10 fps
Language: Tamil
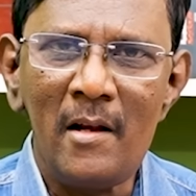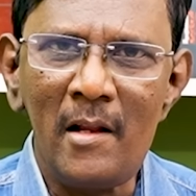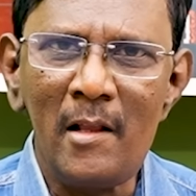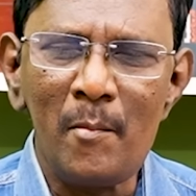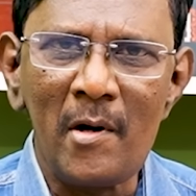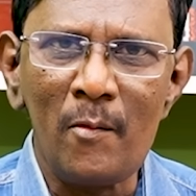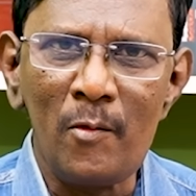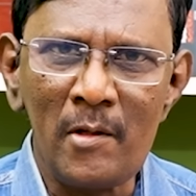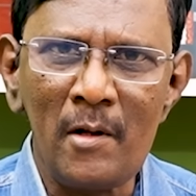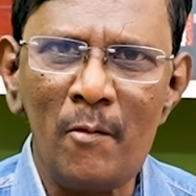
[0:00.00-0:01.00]
நீதிமன்ற
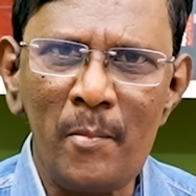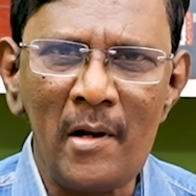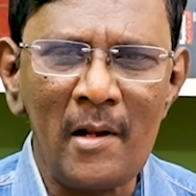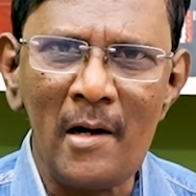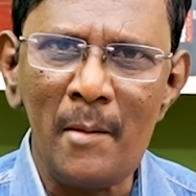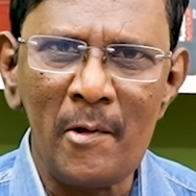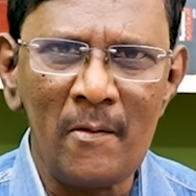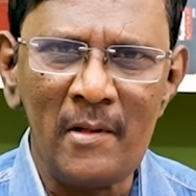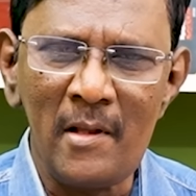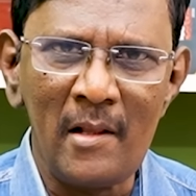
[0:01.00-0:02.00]
உத்தரவின் பேரில் ரெண்டு
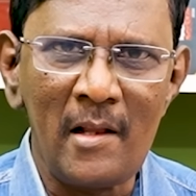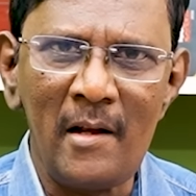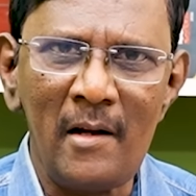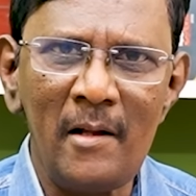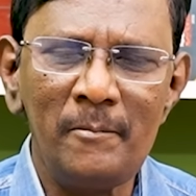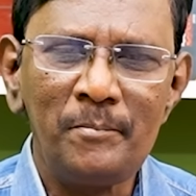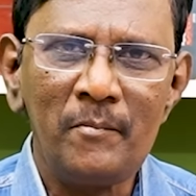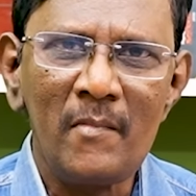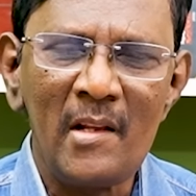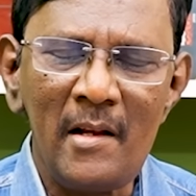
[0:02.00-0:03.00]
பேரும் வந்து இருந்தாங்கல்ல
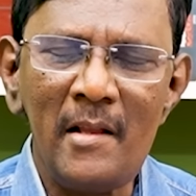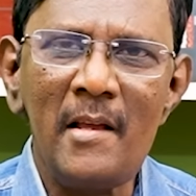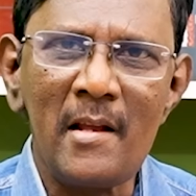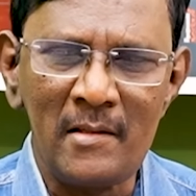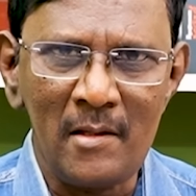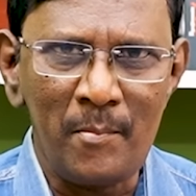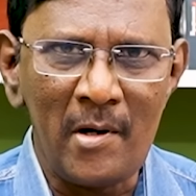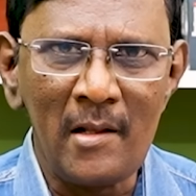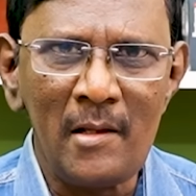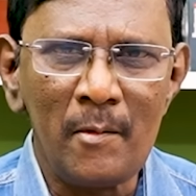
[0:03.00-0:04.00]
நீதியரசர்
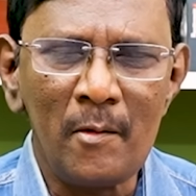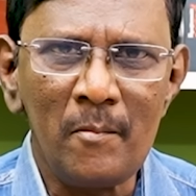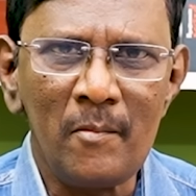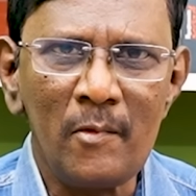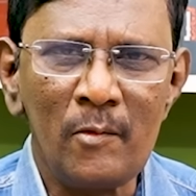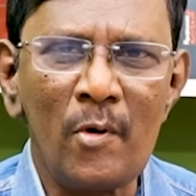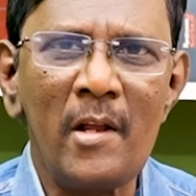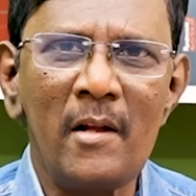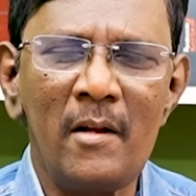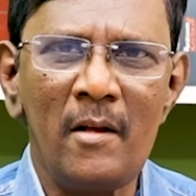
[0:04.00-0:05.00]
பார்த்திபனும்
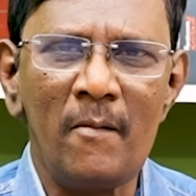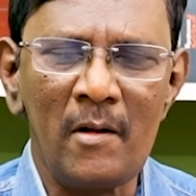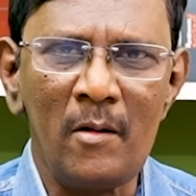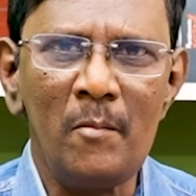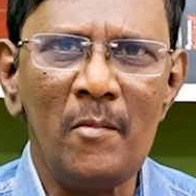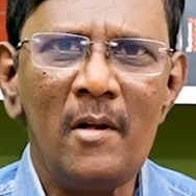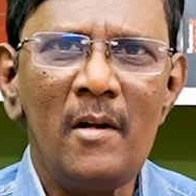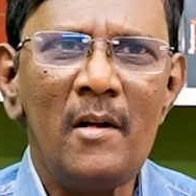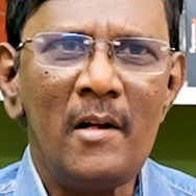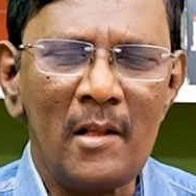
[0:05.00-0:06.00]
துரைக்கண்ணு அவர்களும்
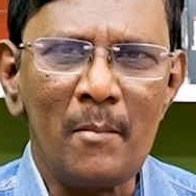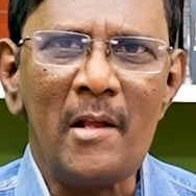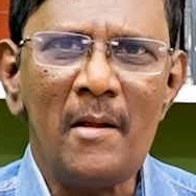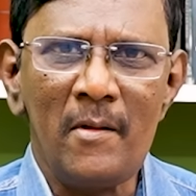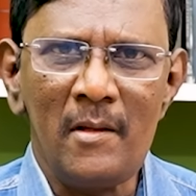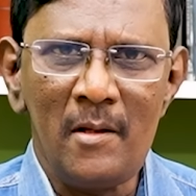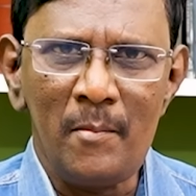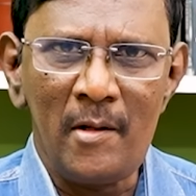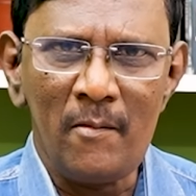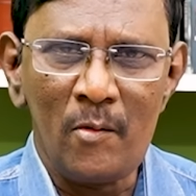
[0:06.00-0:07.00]
இந்த மாதிரி வந்து
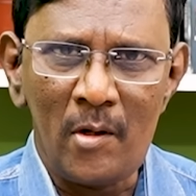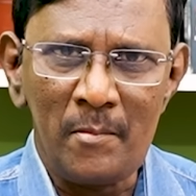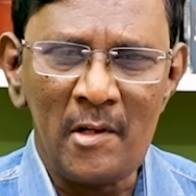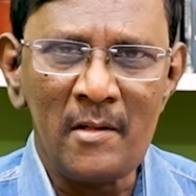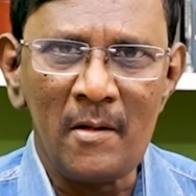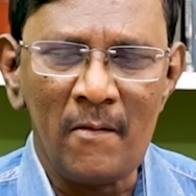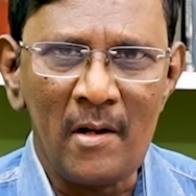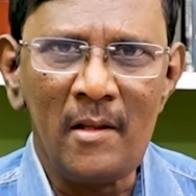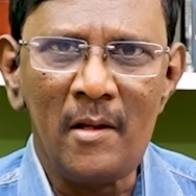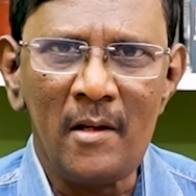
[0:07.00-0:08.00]
இப்படி ஒரு அப்ஜெக்ஷன்
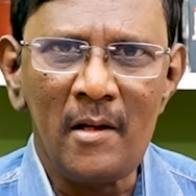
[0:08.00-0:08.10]
வருது